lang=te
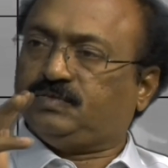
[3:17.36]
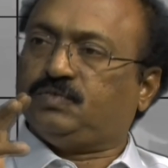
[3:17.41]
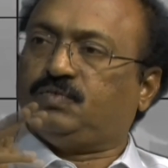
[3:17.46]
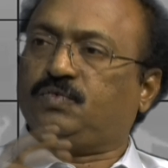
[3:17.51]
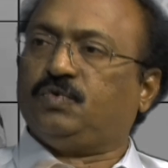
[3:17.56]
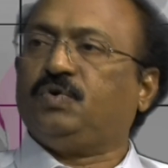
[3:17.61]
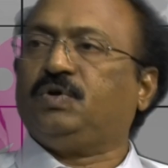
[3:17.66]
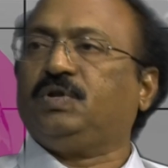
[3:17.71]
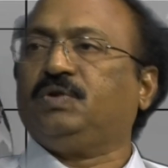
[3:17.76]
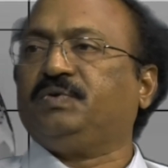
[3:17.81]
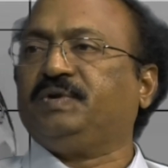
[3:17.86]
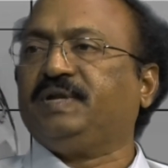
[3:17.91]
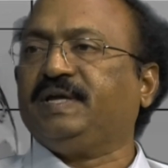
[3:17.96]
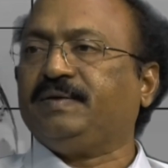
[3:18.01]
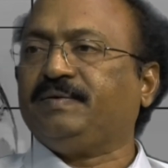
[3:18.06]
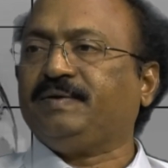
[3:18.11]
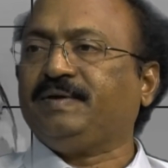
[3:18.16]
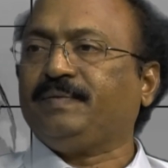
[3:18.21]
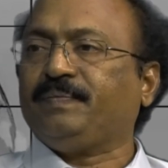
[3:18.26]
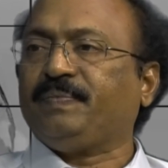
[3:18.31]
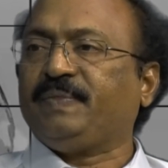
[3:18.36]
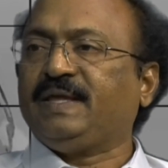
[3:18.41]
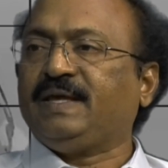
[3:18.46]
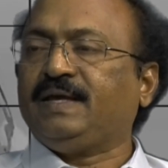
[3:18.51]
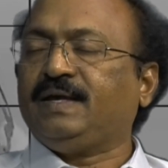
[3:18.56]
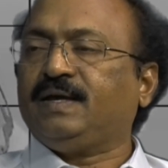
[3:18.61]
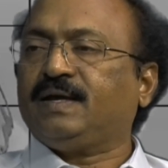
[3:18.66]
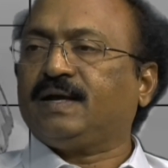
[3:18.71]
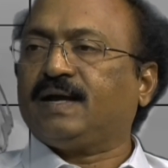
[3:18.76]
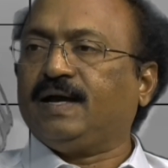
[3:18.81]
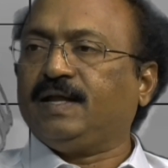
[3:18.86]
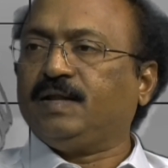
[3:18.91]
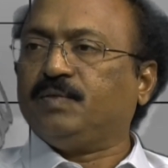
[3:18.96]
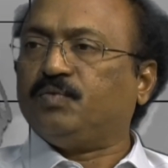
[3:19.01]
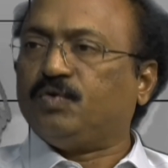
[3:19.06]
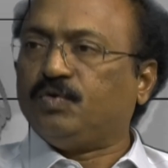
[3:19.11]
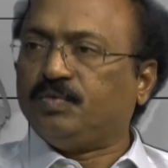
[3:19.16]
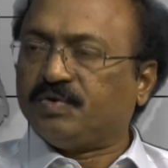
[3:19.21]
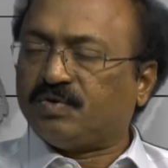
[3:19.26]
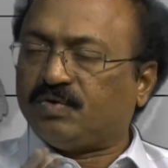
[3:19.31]
ఊహలు ఉండేవి కానీ
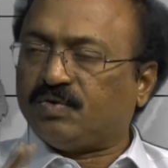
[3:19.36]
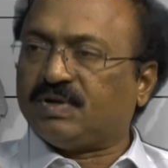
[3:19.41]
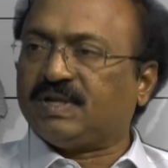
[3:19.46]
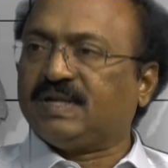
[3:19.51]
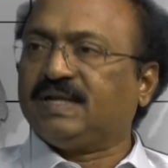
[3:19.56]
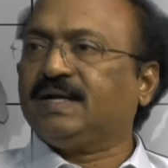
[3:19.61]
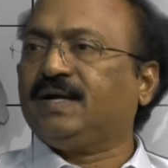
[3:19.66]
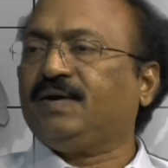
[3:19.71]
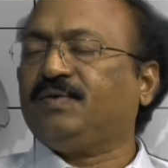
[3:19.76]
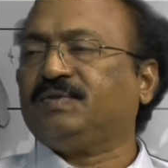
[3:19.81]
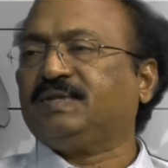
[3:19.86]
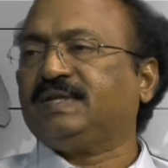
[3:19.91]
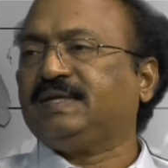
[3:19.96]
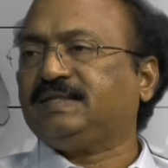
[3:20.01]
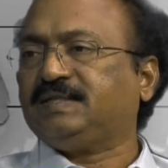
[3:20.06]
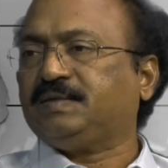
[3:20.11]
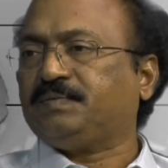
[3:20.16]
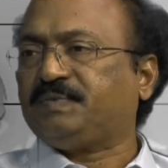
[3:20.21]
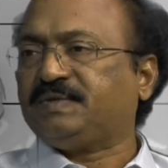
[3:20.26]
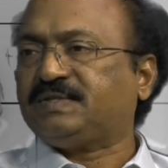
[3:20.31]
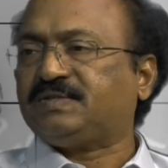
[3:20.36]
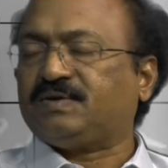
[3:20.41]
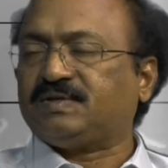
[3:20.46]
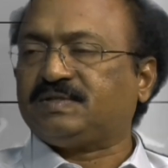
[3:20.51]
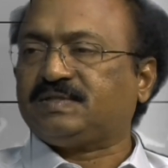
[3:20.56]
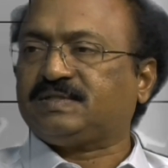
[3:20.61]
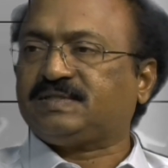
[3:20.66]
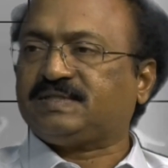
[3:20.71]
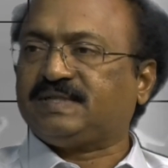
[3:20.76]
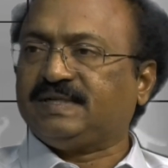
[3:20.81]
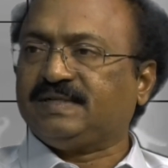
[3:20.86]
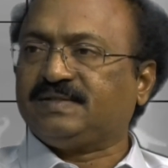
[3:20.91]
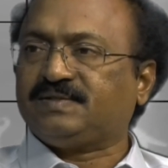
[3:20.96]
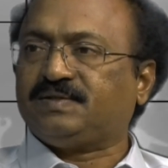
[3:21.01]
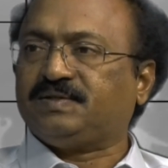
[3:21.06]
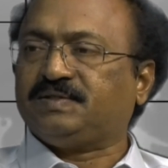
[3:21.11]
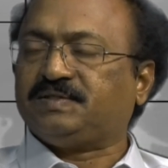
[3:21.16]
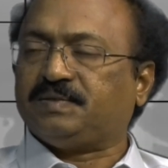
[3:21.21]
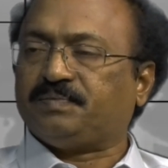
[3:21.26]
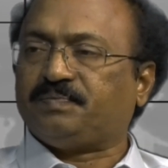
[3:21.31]
భూమి గుండ్రంగా ఉందని చెప్పి సోషల్
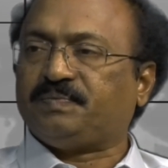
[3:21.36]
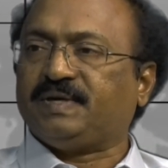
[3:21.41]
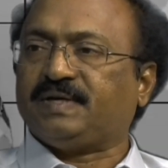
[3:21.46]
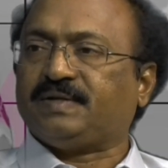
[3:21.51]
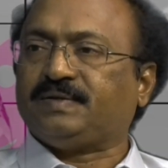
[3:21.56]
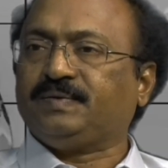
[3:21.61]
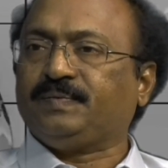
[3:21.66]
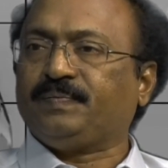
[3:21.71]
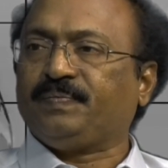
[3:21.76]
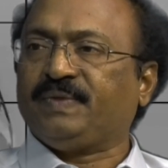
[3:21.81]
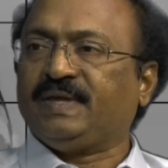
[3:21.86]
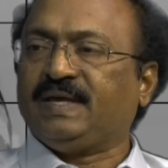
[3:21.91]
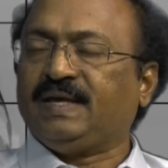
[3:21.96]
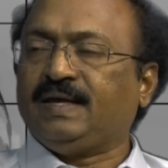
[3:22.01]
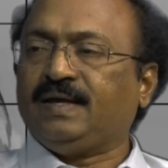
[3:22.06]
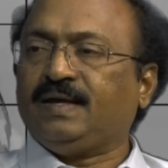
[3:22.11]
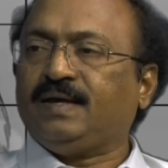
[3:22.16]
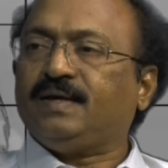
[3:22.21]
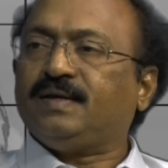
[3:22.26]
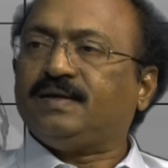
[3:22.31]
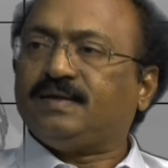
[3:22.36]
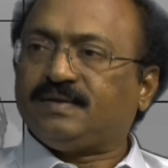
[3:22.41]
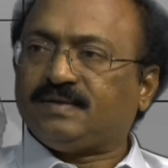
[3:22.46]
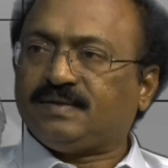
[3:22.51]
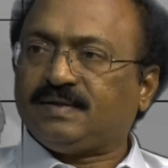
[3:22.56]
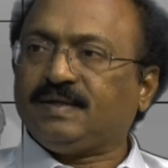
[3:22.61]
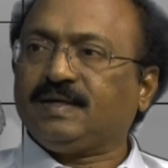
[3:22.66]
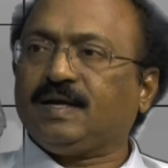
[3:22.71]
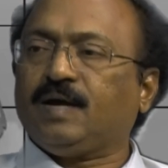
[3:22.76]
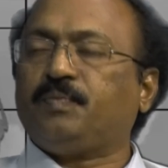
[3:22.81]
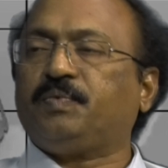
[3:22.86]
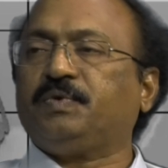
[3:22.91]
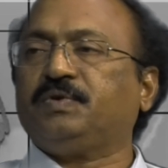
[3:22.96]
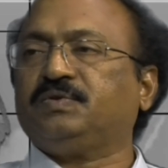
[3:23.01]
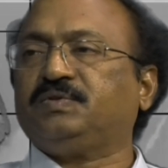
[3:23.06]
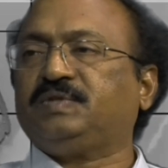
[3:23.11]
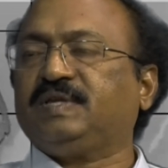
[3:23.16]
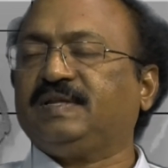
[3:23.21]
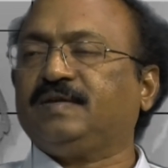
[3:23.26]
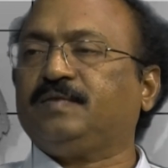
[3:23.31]
స్టడీస్లో చెప్పారు ఇంకా అప్పుడు
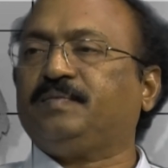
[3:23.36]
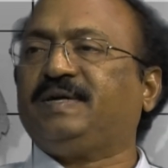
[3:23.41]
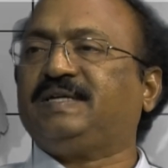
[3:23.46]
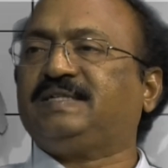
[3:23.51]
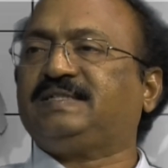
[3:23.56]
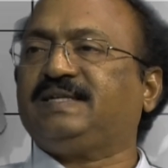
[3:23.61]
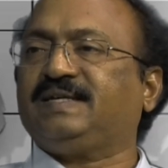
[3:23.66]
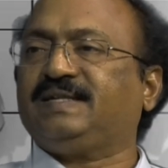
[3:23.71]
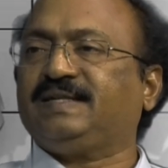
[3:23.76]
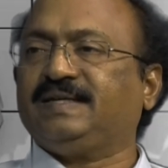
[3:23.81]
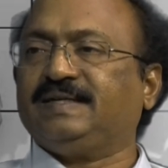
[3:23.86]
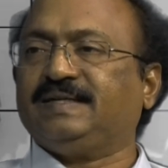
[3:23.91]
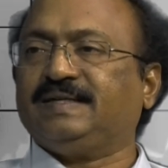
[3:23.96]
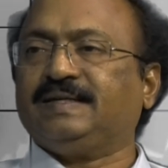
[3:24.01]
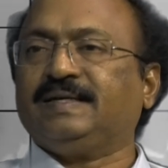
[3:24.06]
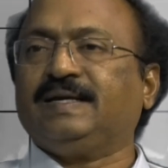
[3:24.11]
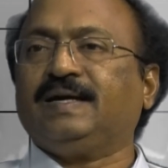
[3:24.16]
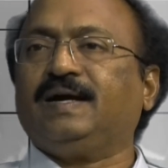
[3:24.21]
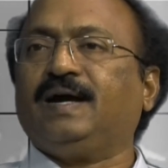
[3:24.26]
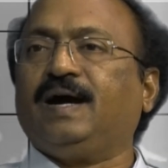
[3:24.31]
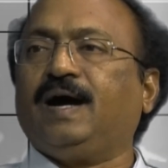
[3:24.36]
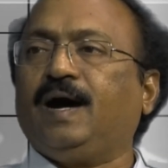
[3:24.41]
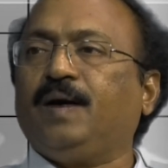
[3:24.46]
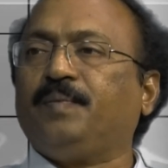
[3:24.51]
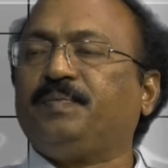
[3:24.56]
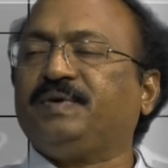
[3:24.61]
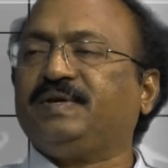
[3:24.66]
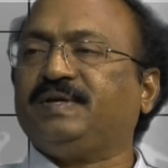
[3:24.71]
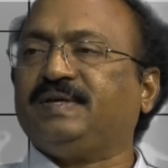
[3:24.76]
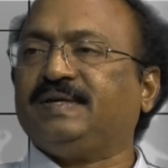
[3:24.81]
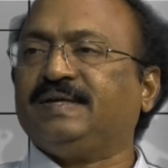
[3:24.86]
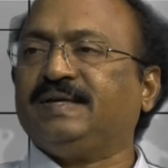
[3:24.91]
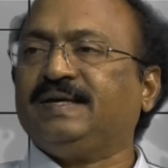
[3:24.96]
తెలుగు మాస్టర్ని ఆపి